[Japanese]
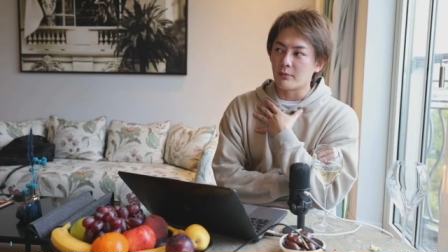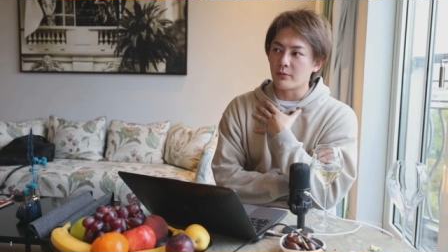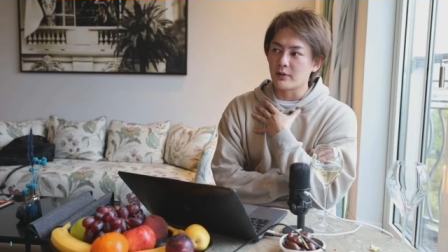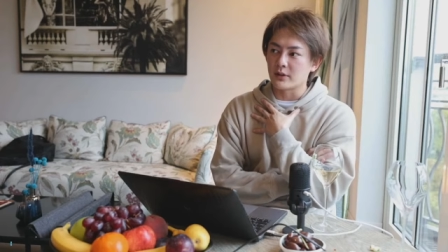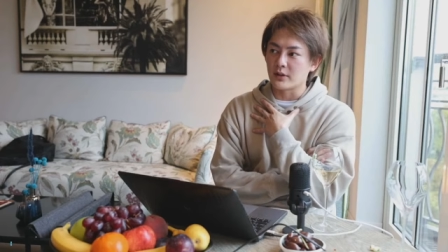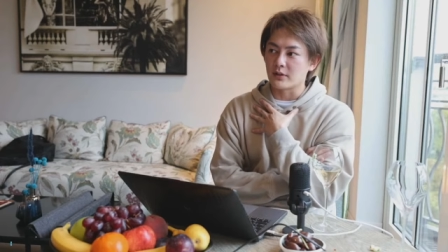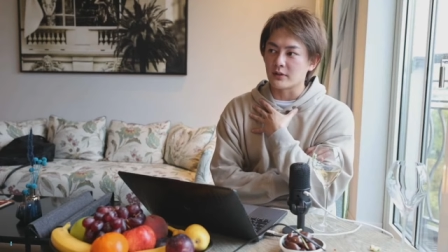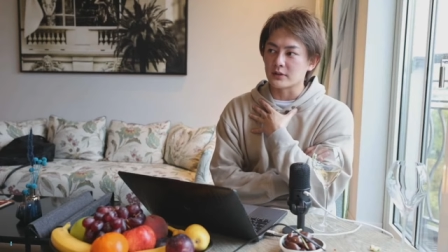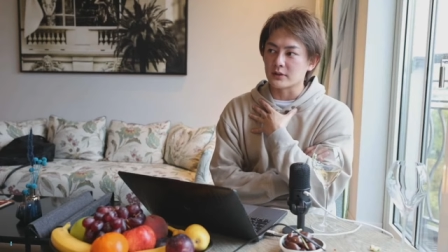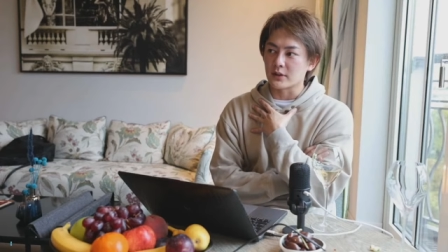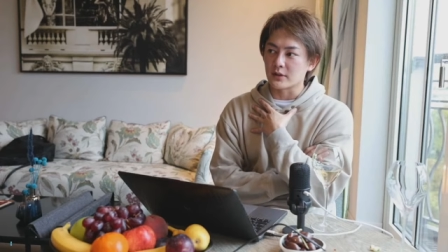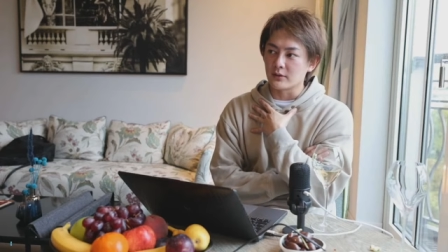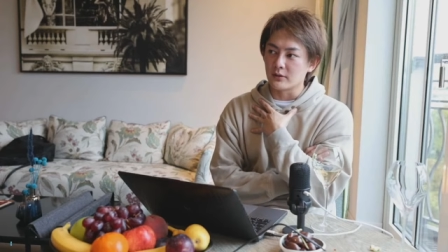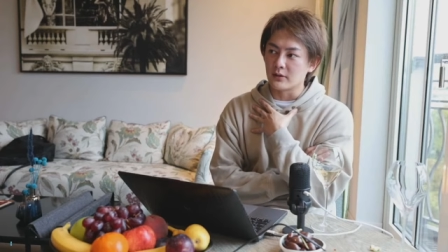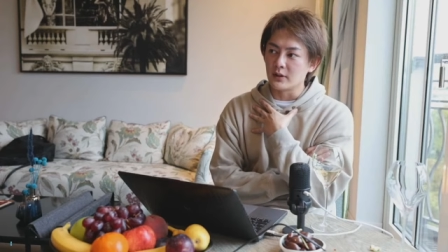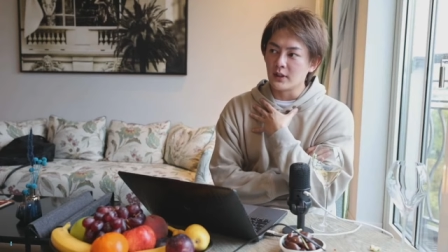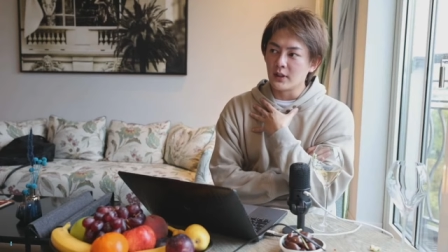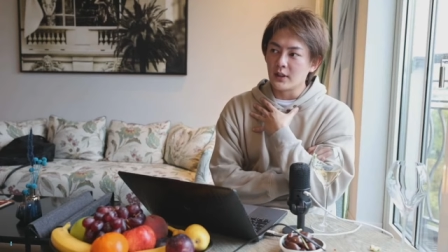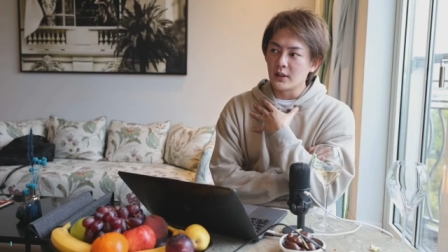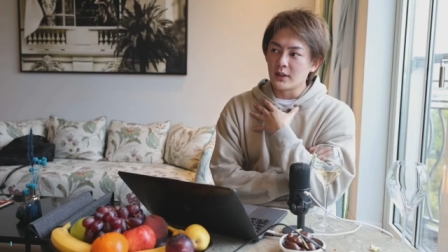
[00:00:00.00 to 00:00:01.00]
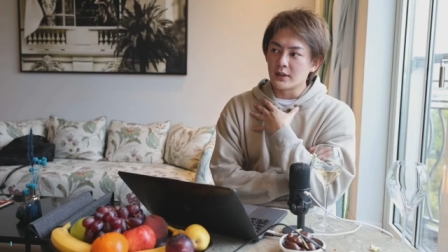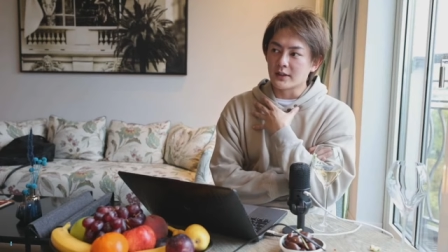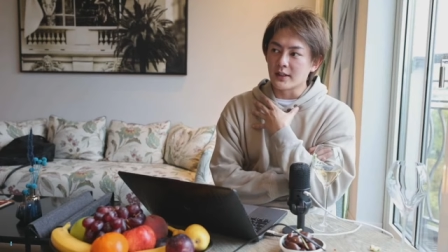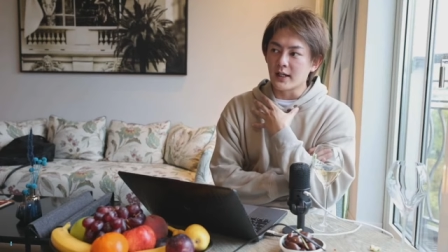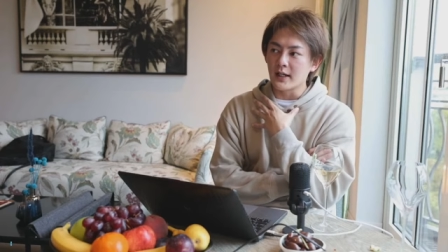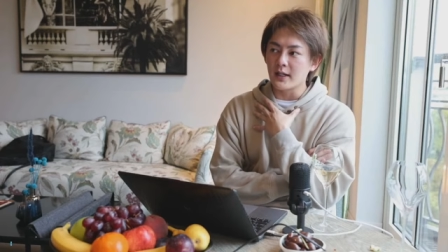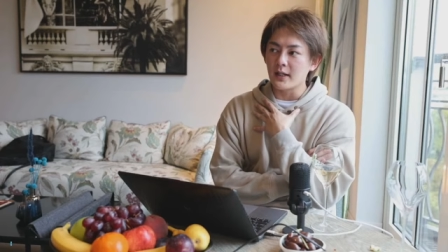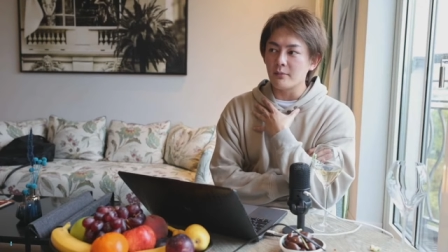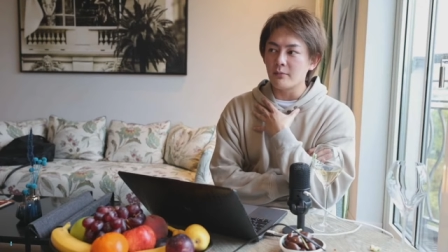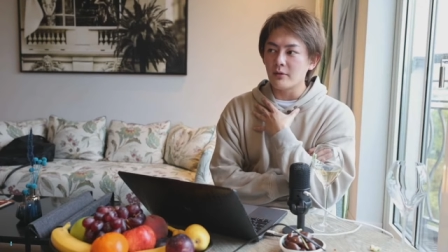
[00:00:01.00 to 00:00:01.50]
えてるんですけど、
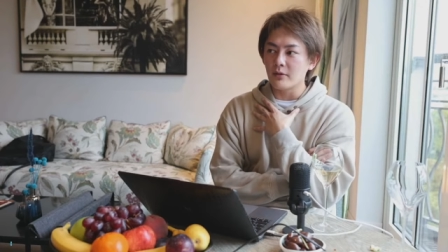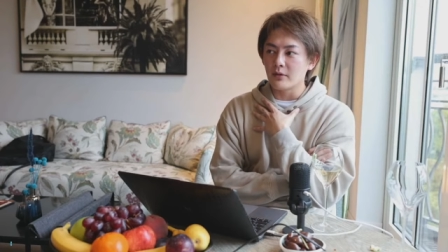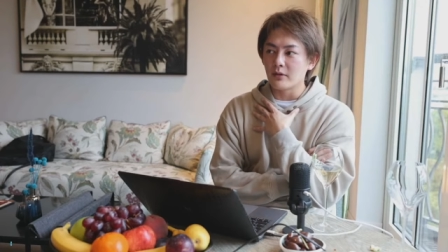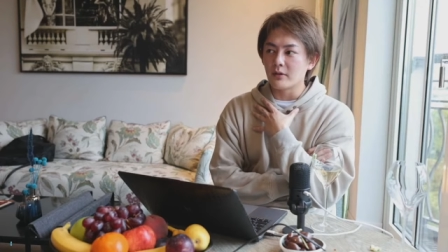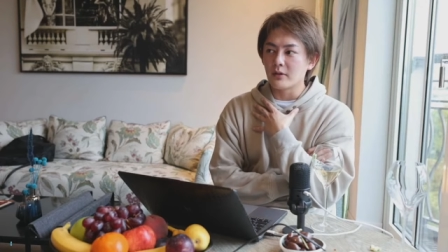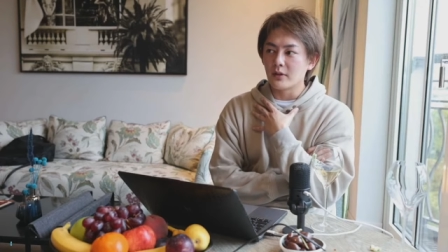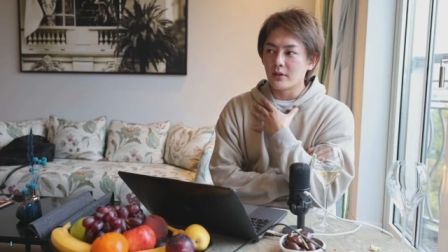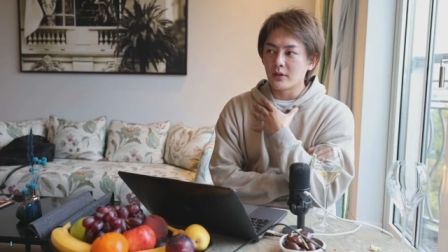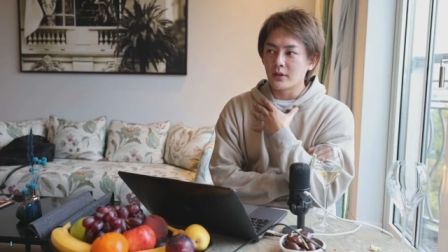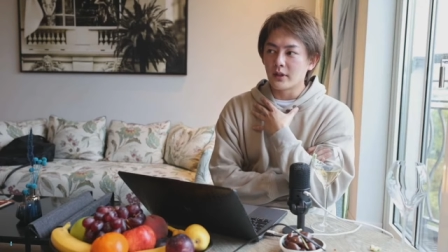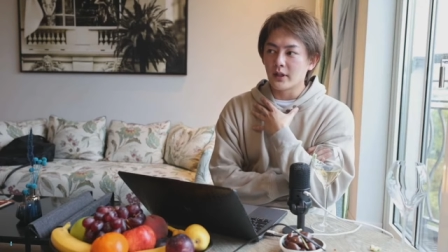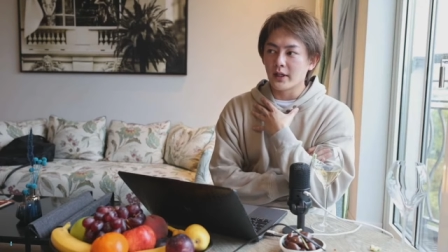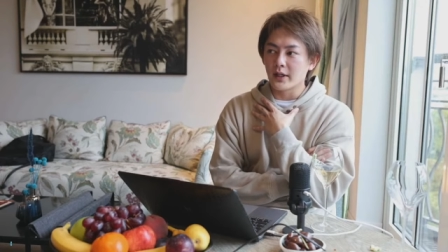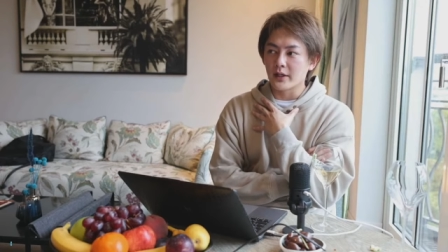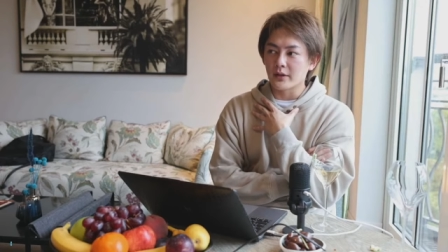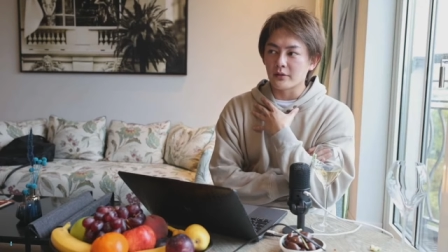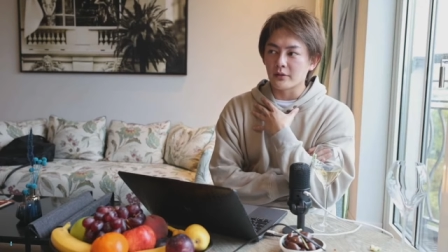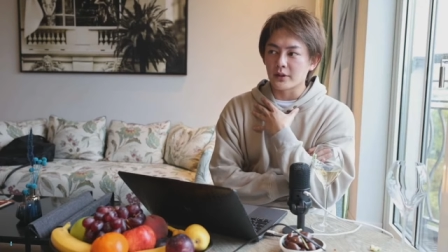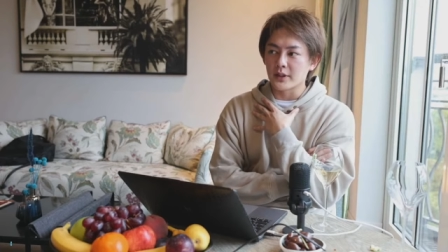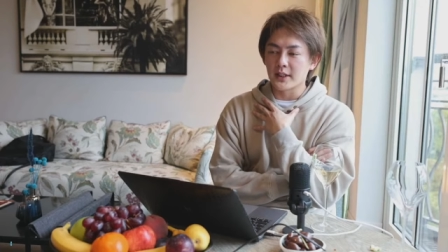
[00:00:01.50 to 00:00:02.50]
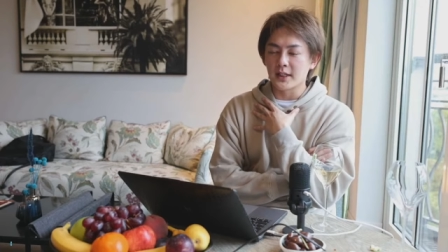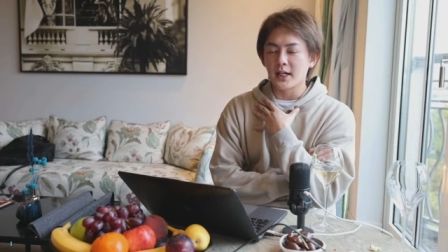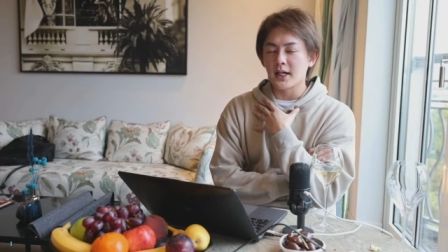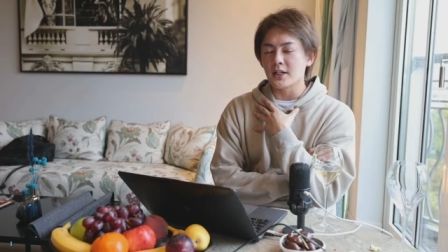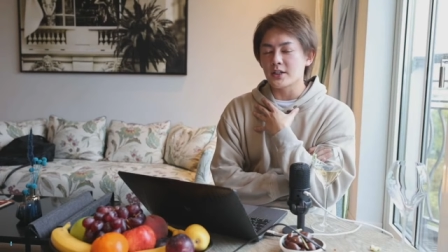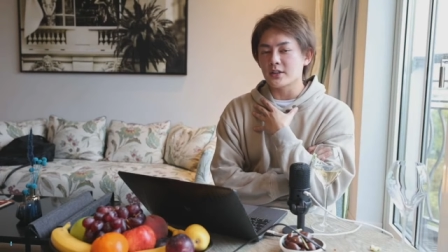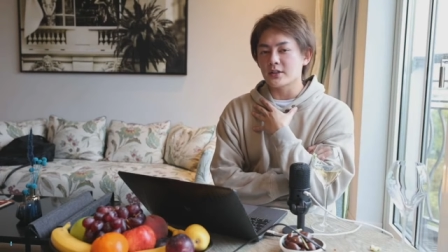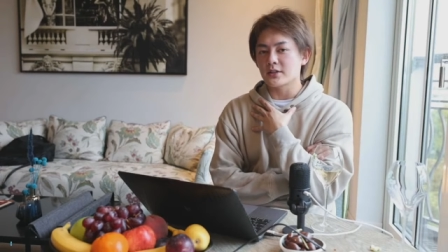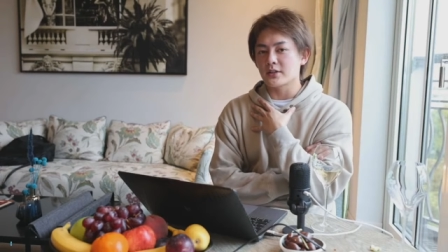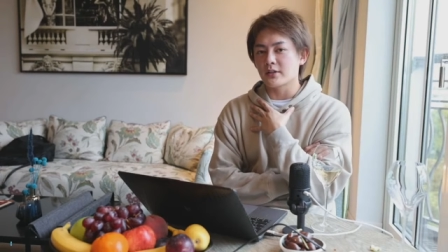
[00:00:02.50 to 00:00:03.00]
誰も、えっ、ー、と、批
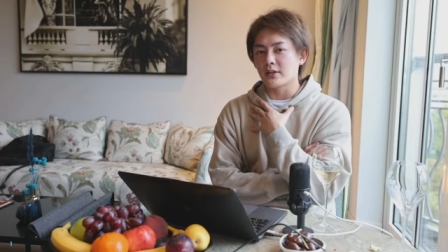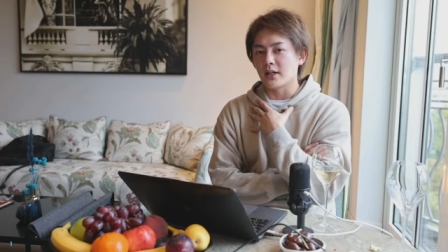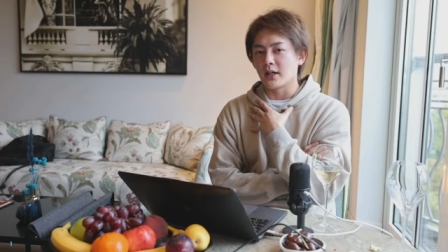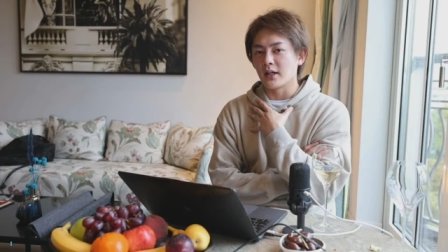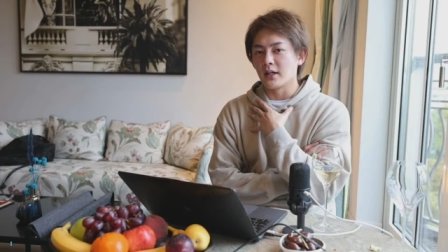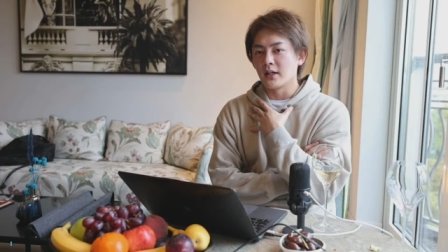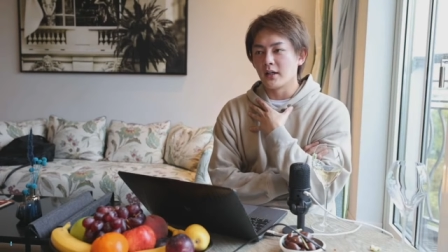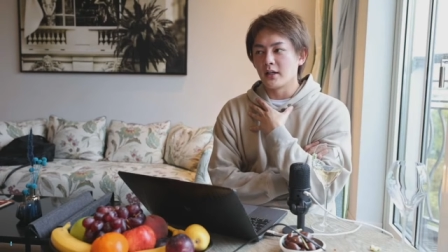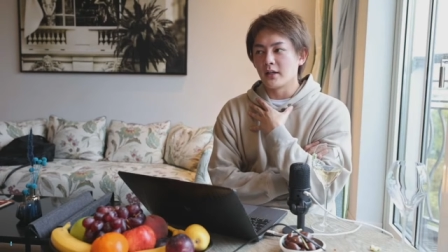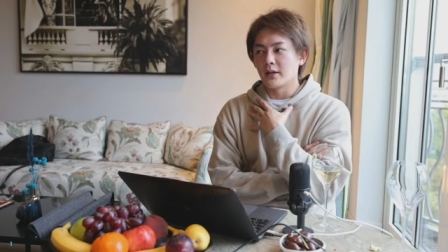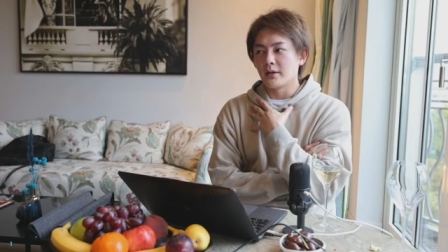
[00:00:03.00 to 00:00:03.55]
判っていうか、